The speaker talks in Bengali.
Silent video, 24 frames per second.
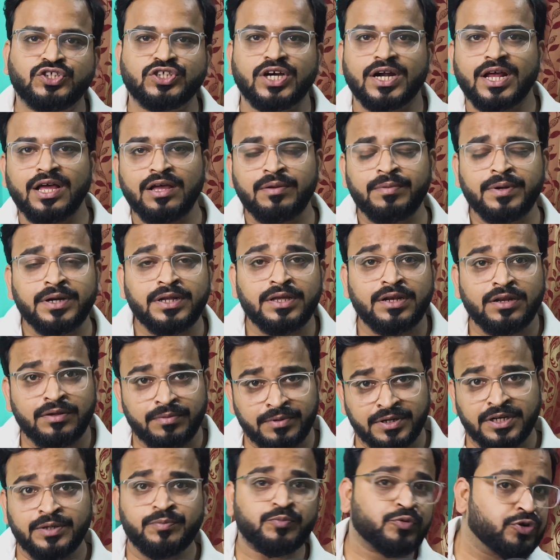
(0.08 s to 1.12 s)
যারা এবার
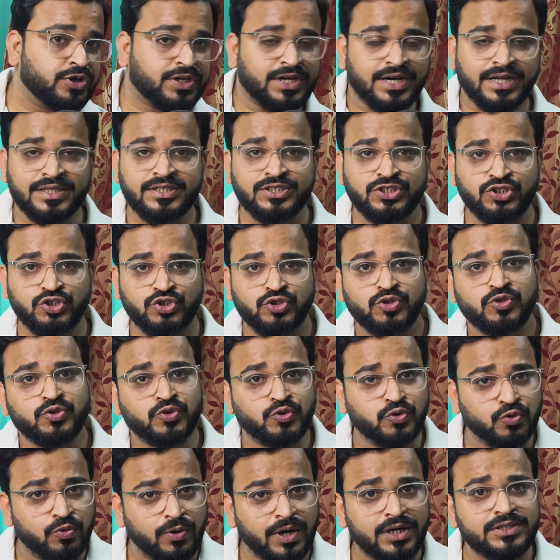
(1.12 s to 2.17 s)
ইলেভেনে পরীক্ষা দিচ্ছ
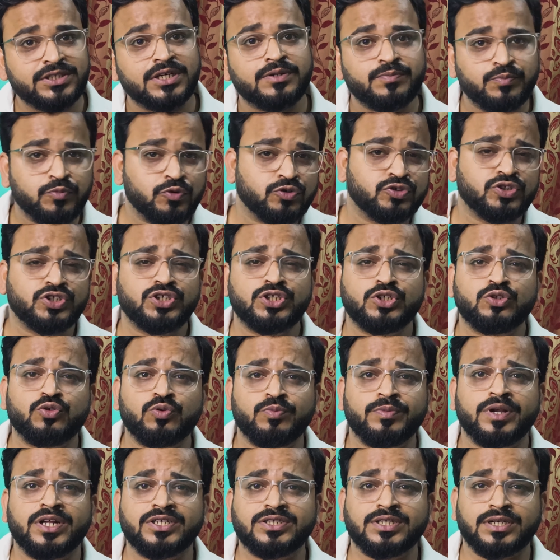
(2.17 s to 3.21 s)
দু হাজার পঁচিশে
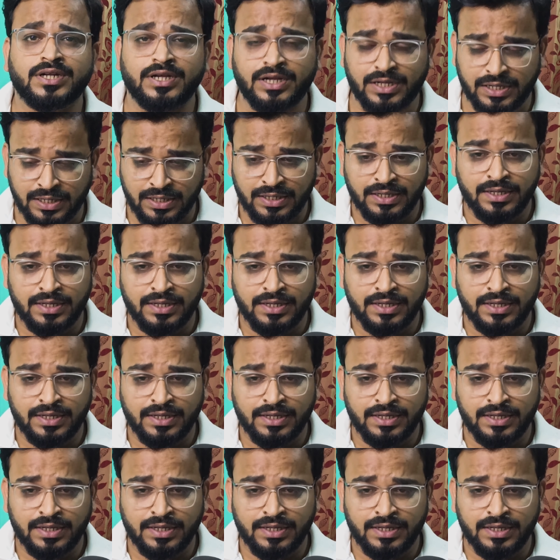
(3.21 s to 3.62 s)
তোমরা যারা